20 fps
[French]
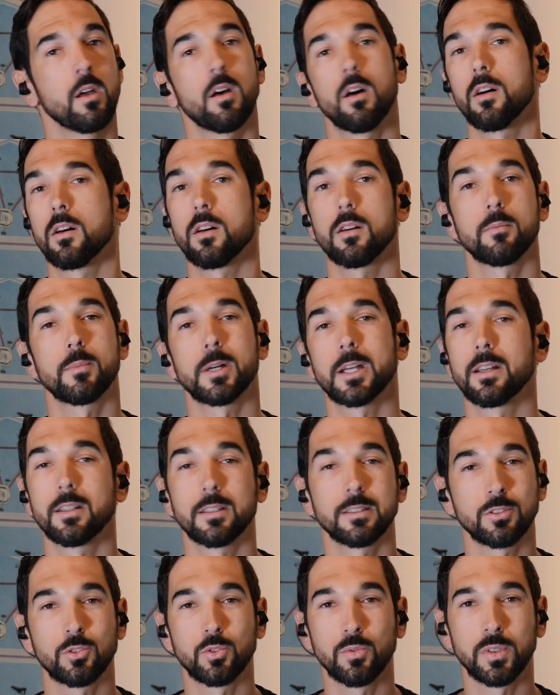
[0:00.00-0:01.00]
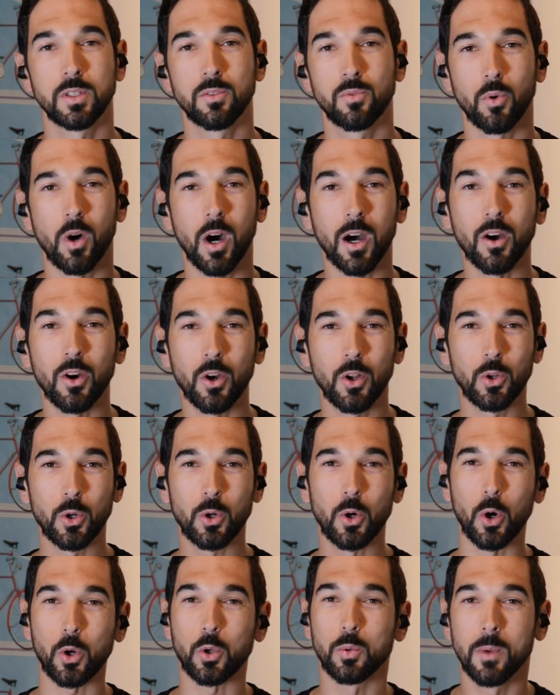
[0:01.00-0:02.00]
euh, ben, il suffit de voir euh, le
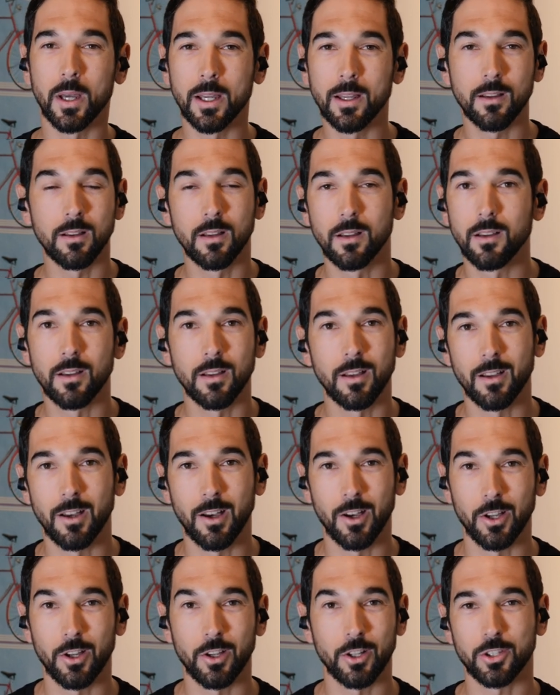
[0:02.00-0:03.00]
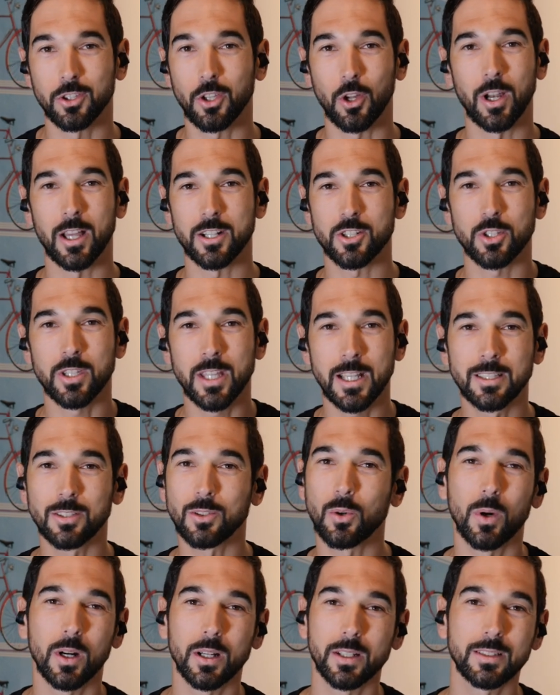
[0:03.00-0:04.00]
corps humain euh, dans la jeunesse,
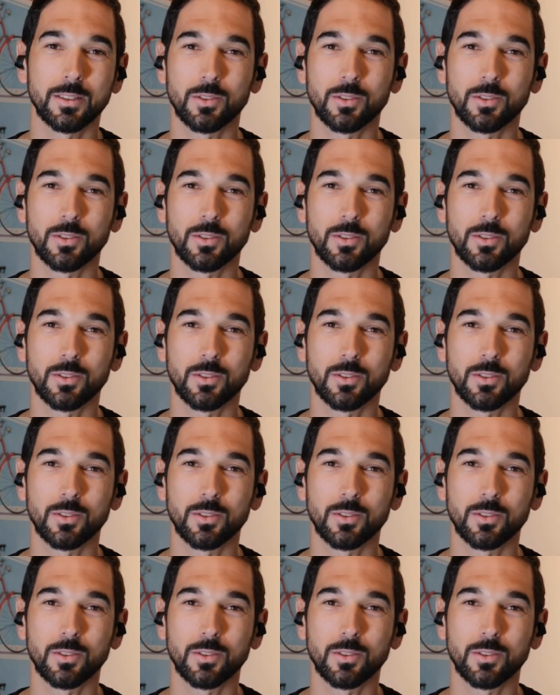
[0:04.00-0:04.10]
quoi.